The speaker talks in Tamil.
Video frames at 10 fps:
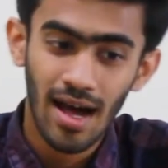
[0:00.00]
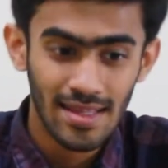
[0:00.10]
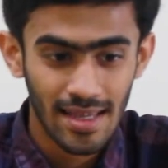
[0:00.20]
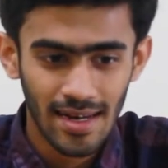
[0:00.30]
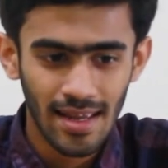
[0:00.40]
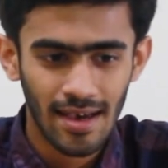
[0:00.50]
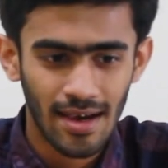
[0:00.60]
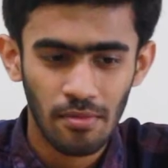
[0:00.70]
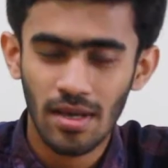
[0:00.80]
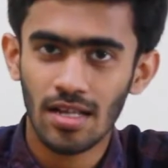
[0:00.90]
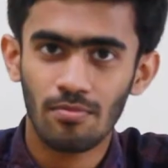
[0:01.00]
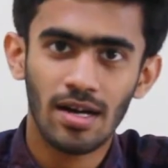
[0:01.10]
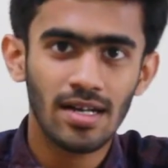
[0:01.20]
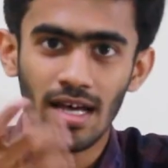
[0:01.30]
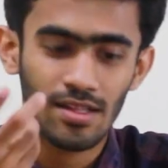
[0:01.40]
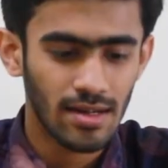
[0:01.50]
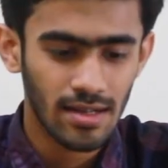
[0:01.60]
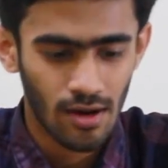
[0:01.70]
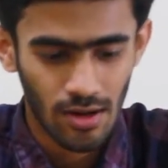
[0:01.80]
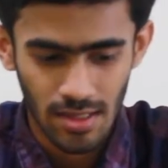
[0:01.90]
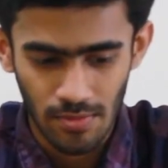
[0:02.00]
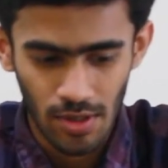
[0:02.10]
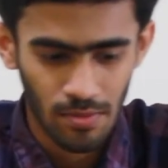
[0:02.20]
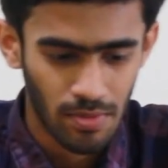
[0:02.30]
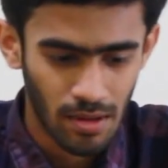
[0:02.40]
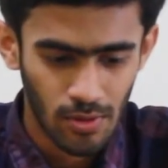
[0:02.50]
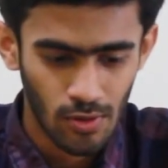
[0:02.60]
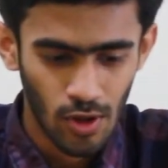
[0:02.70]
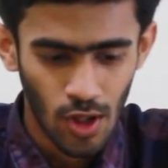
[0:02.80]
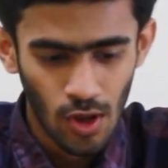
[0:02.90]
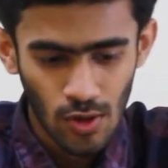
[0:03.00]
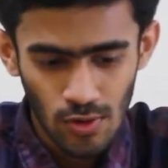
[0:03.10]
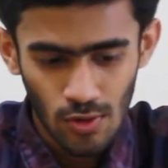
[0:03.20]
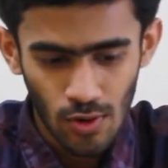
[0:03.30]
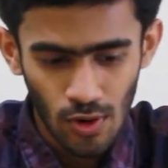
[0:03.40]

அது என்ன அப்படிங்கிறத பார்த்து அதில் இருக்க கான்செப்டையும் நம்ம பார்ப்போம் ஸோ